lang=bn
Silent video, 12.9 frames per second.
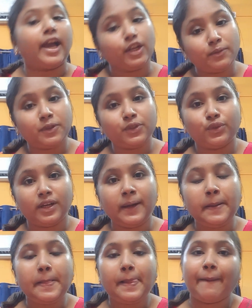হ্যালো বন্ধুরা
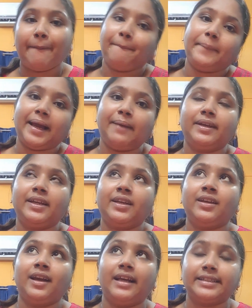আমি
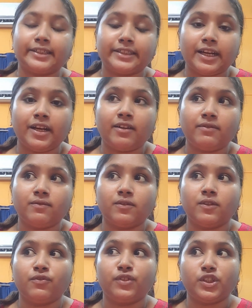আজ একটা
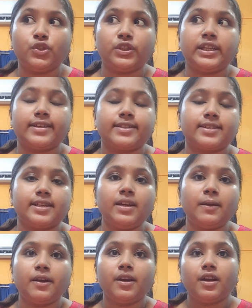ভিডিও নিয়ে এসেছি
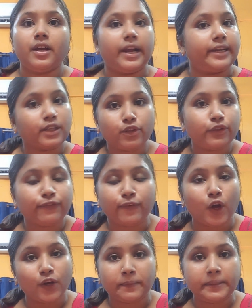এটা কোনো
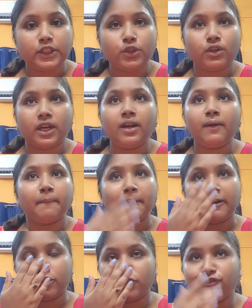ব্লগ ভিডিও না
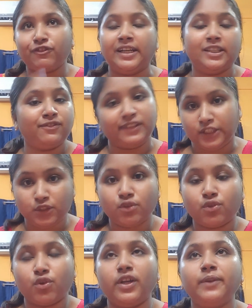বা কোনো ফানি ভিডিও
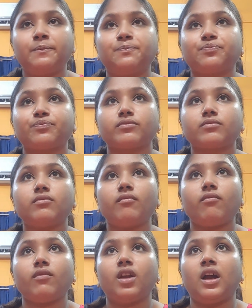নয়
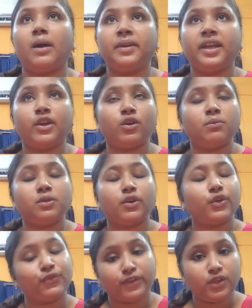আমি এরকম
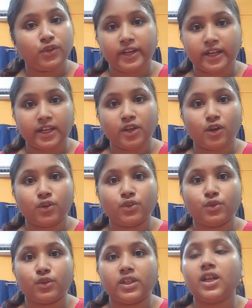ধরনের ভিডিও এর আগে কখনো
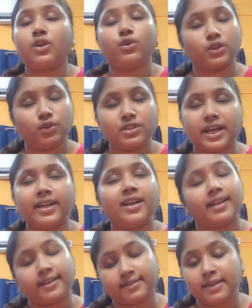করি না করতেও চাই না
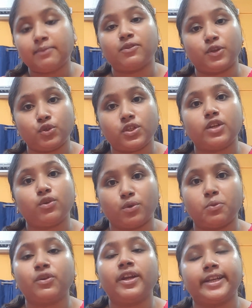নেক্সট টাইম ভিউচারে
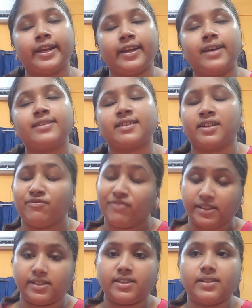করবো না এটাই লাস্ট অ্যান্ড
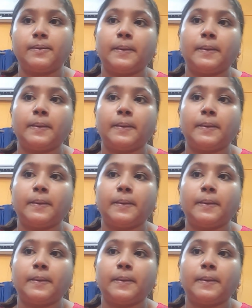ফার্স্ট